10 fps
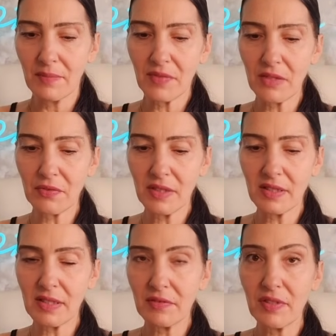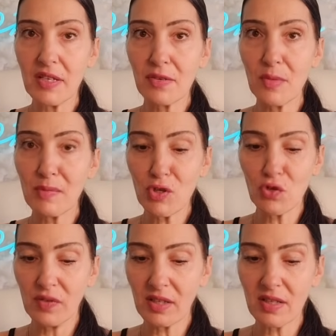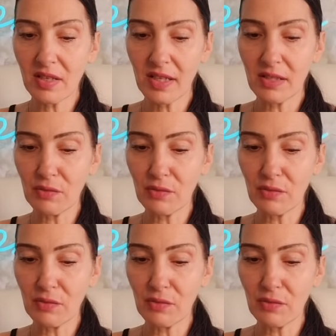Definitiv nicht mehr mit Schwierigkeiten